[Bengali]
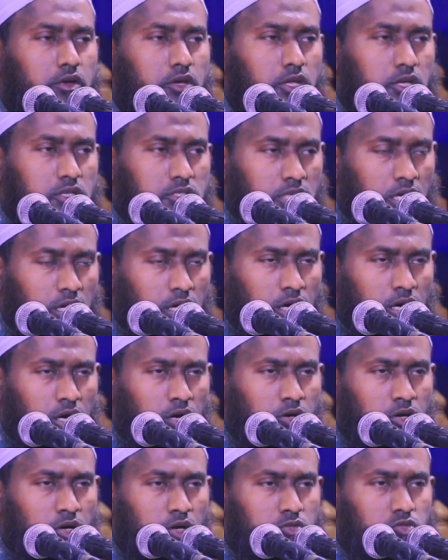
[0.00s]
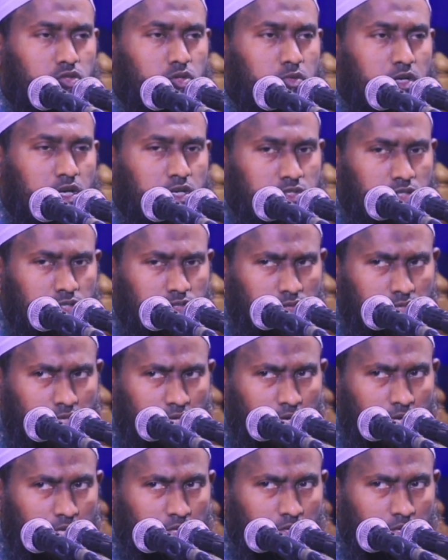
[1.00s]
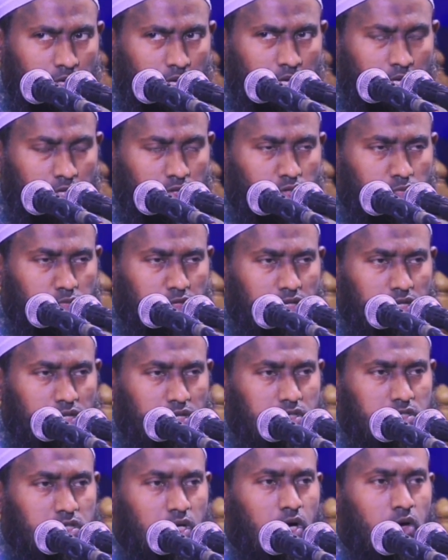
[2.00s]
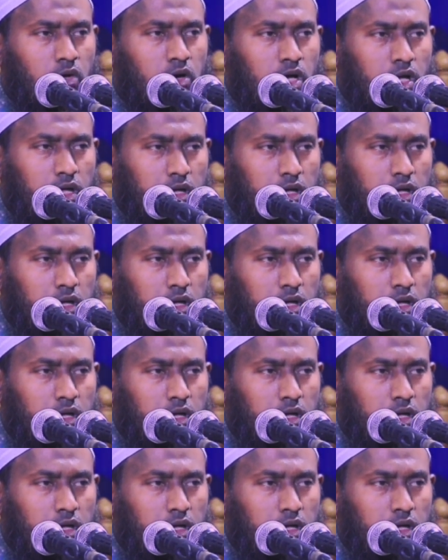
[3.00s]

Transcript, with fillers: নিয়ে যাও তোমার যত টাকা দরকার তুমি নিয়ে যাও